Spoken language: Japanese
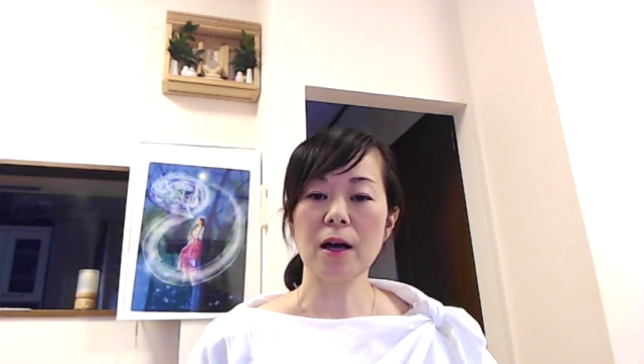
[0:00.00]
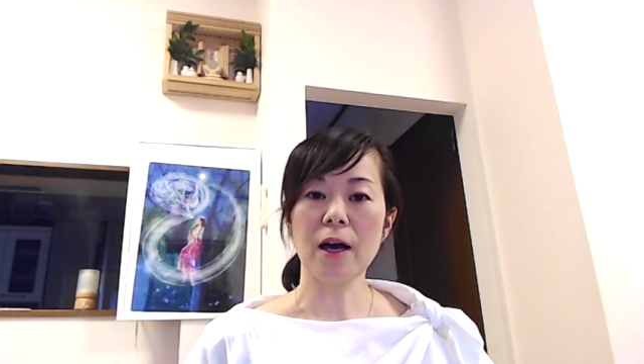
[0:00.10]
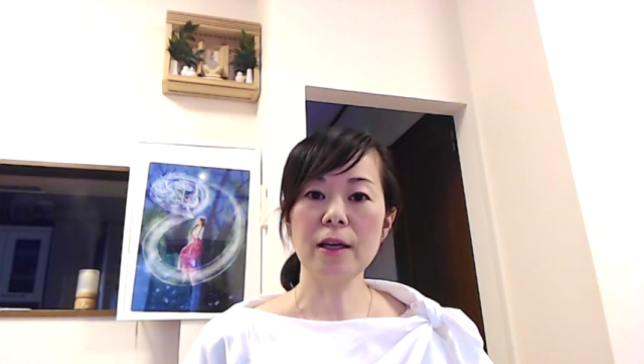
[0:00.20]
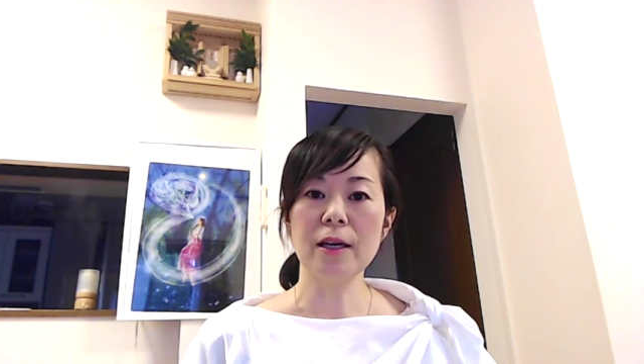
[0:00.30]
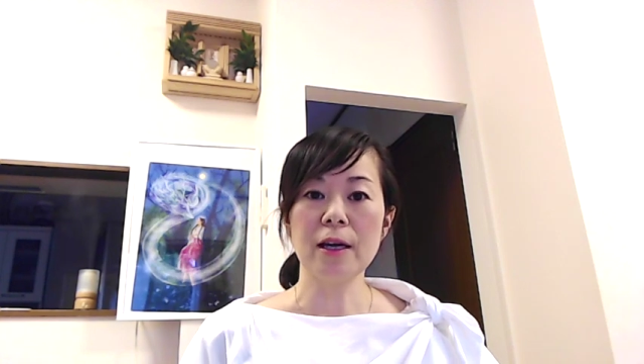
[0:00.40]

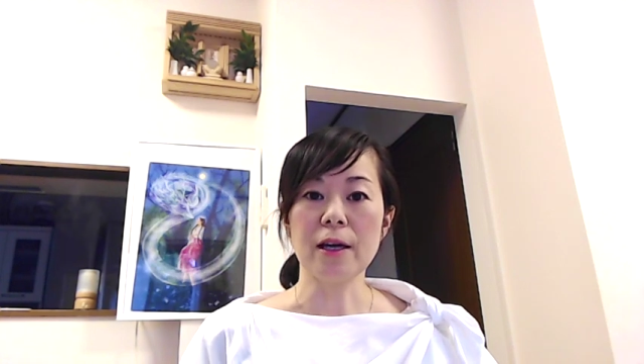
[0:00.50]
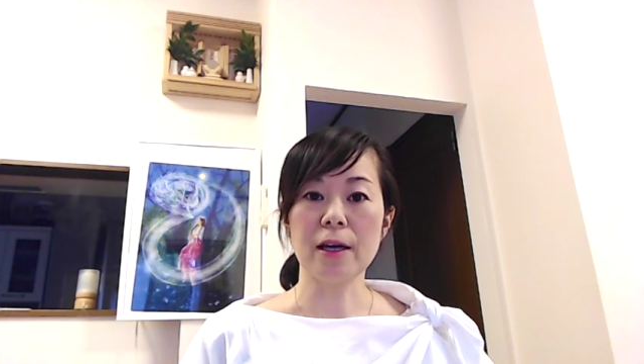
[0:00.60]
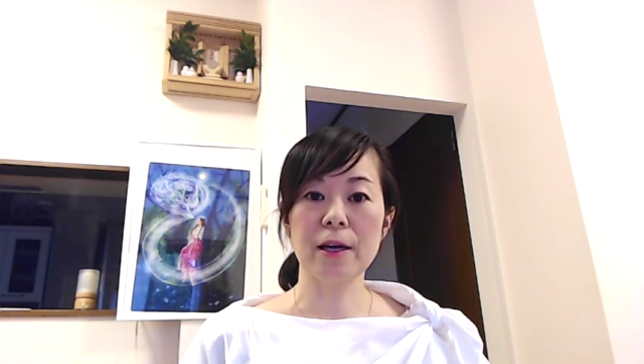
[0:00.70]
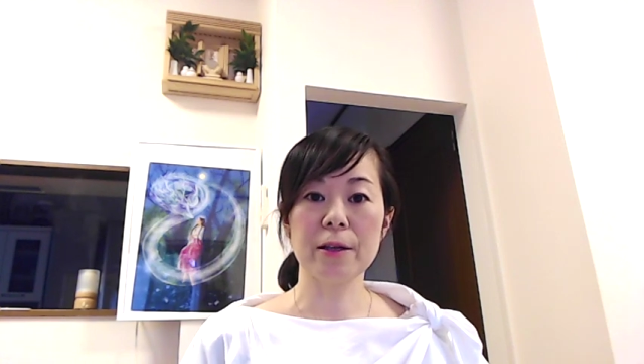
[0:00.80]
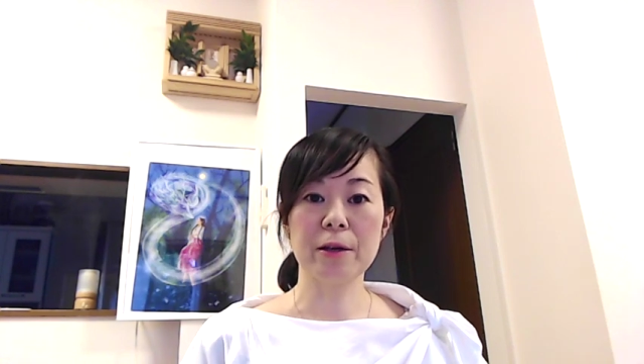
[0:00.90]
はい、
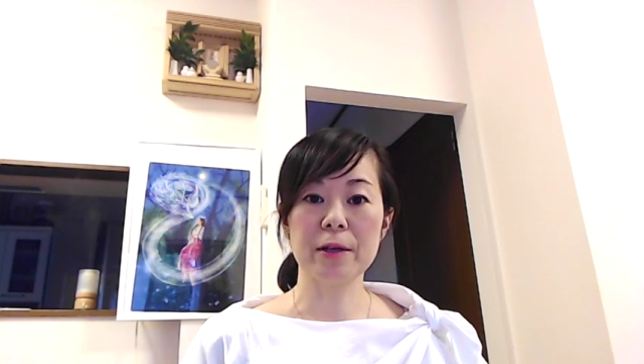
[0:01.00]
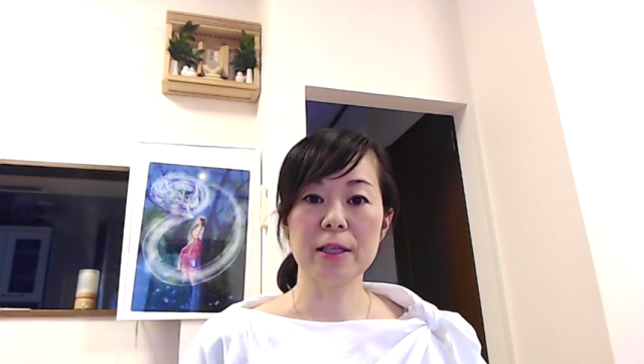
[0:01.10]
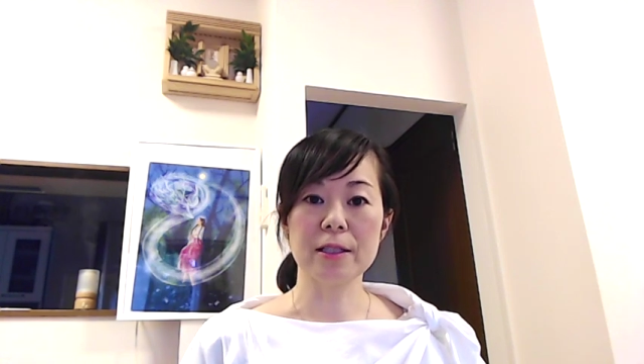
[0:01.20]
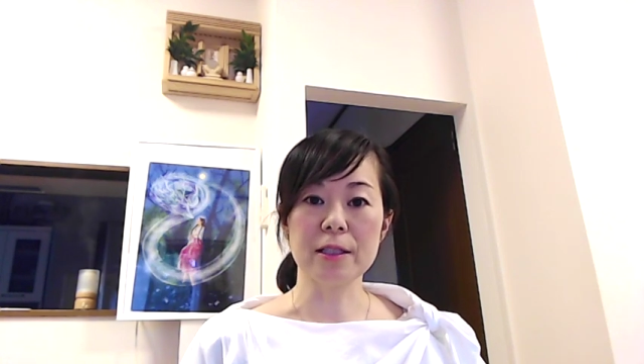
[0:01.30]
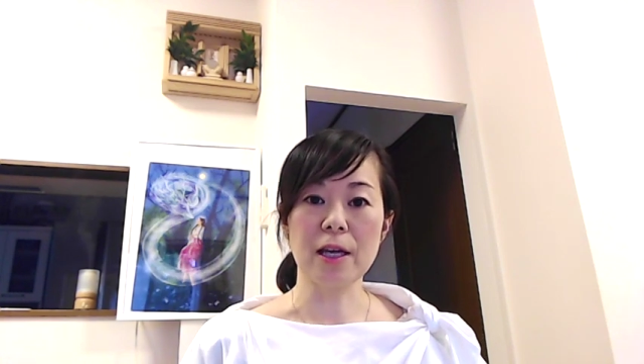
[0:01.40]
えー、では
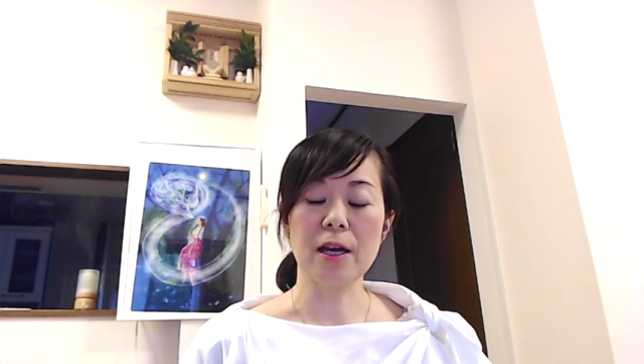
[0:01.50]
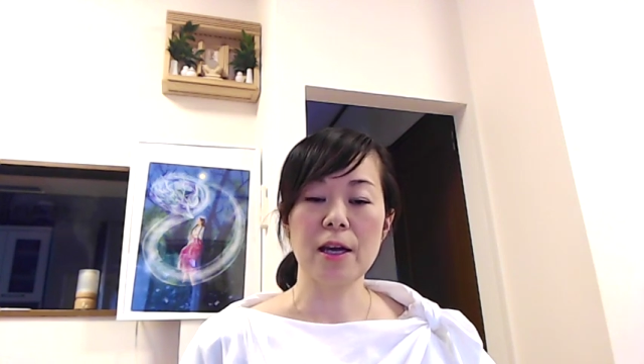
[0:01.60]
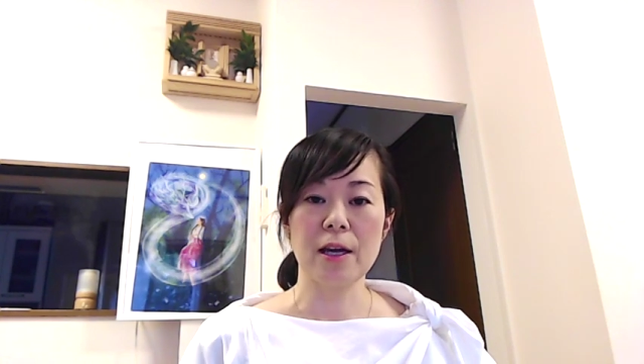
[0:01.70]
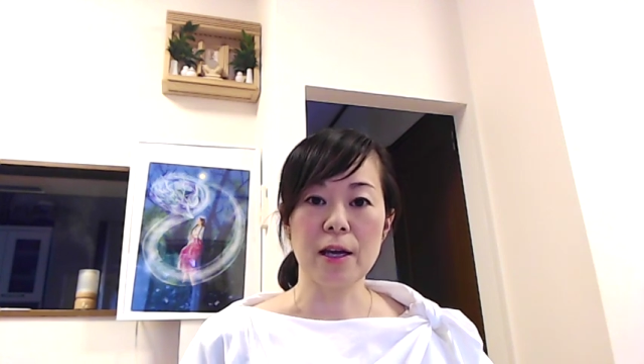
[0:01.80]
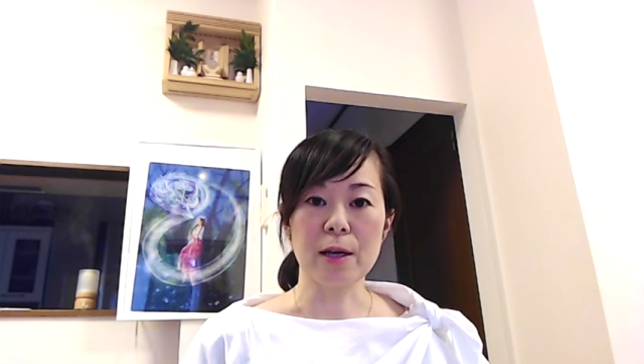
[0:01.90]
ですね、
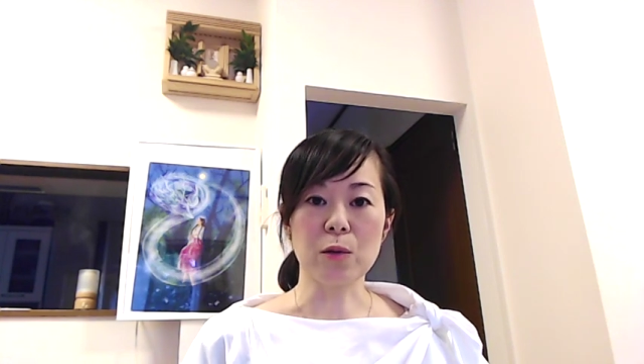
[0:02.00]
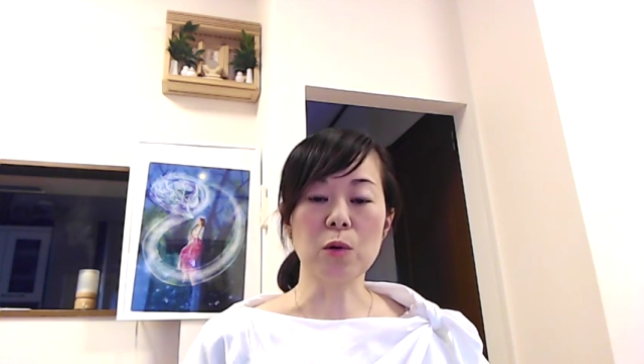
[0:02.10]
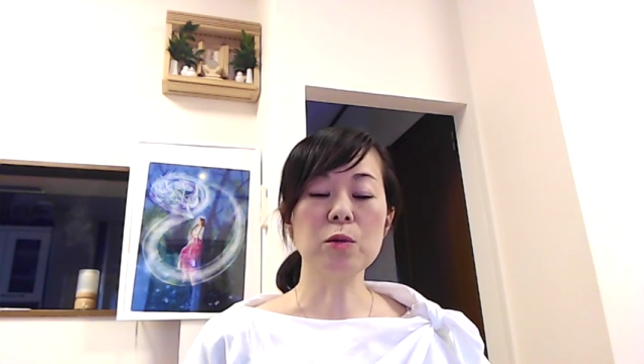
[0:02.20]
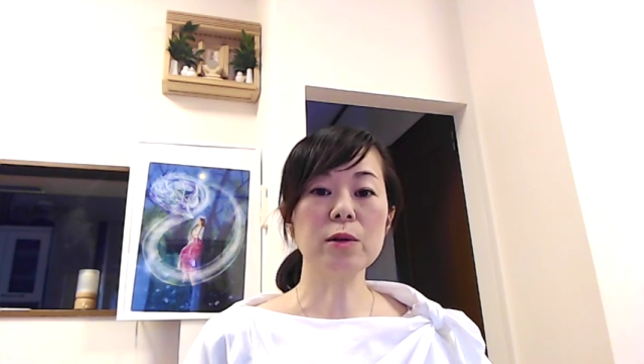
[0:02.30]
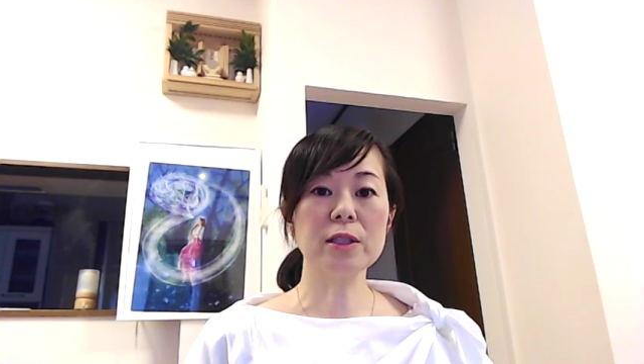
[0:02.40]
え
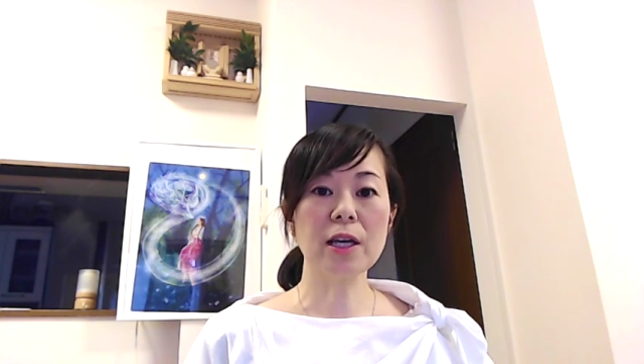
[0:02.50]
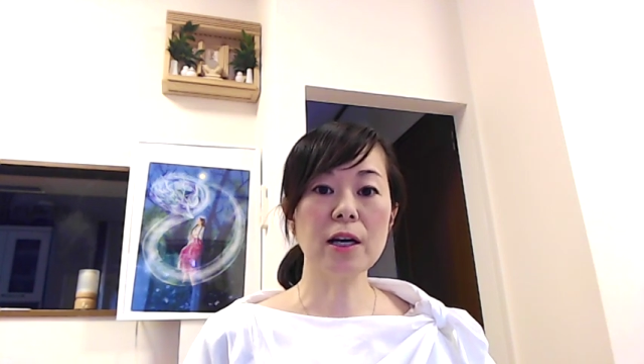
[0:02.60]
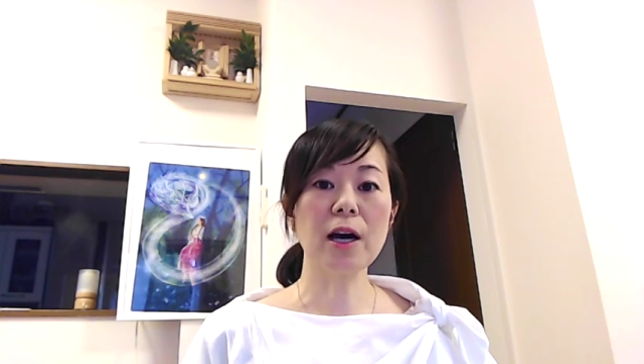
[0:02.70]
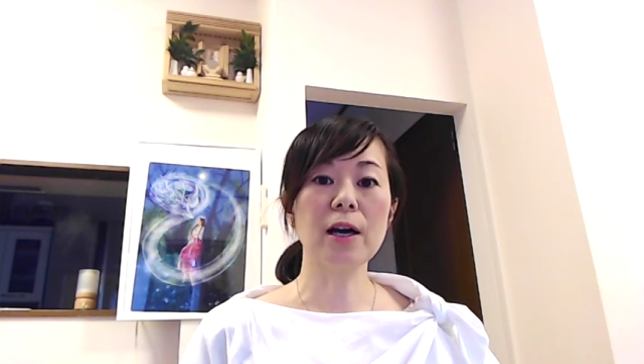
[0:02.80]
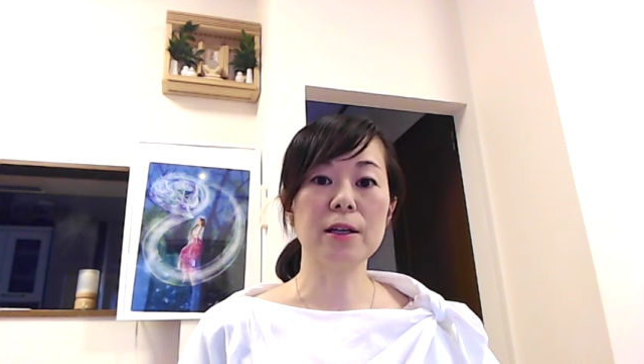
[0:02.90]
この世
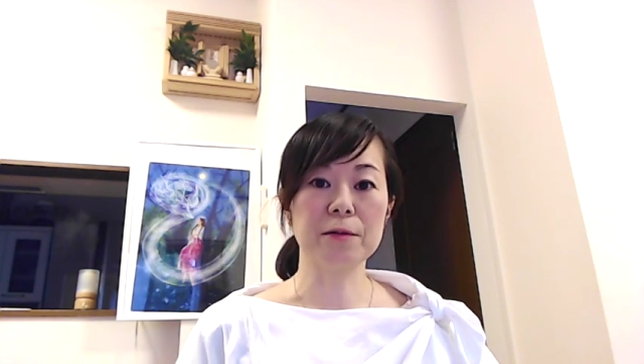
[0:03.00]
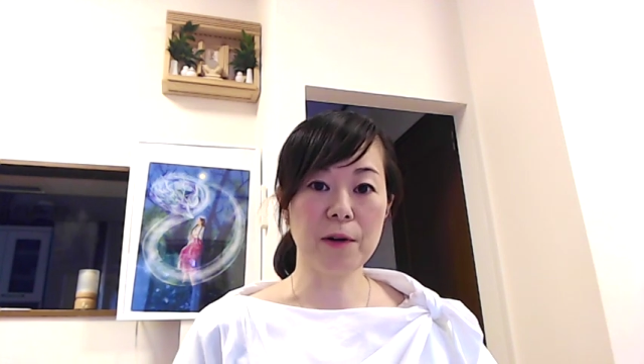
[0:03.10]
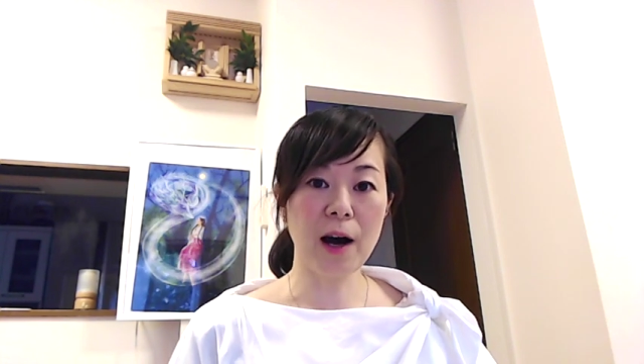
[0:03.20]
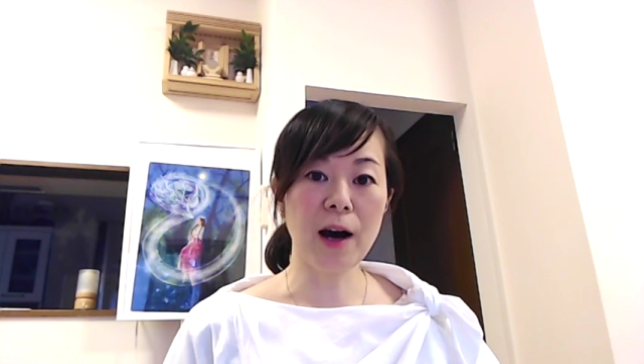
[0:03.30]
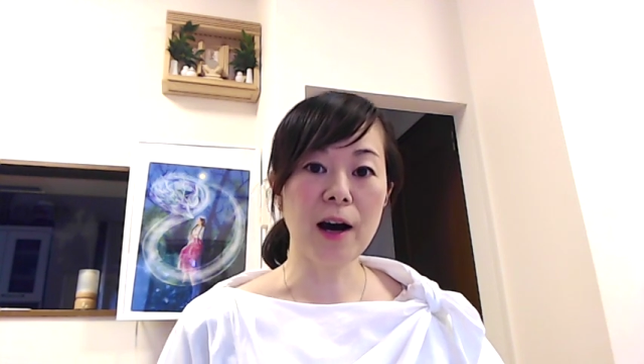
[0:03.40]
界
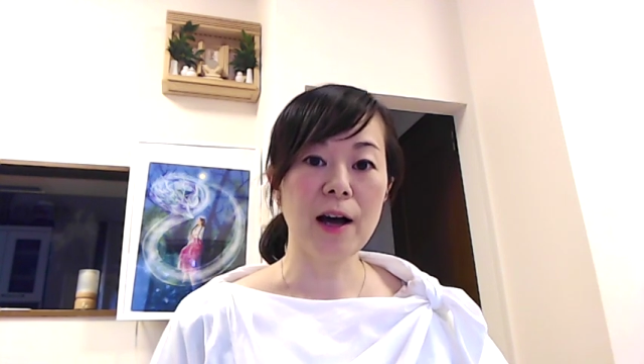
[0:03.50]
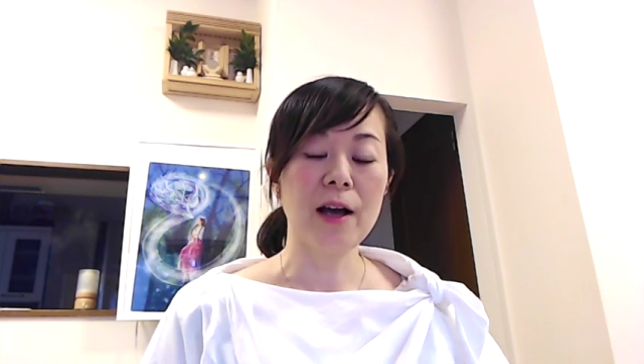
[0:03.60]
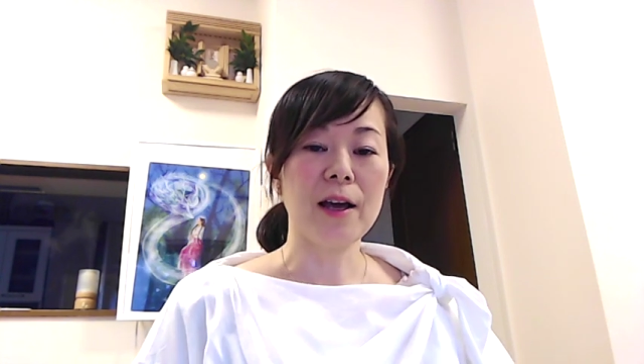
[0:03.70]
は、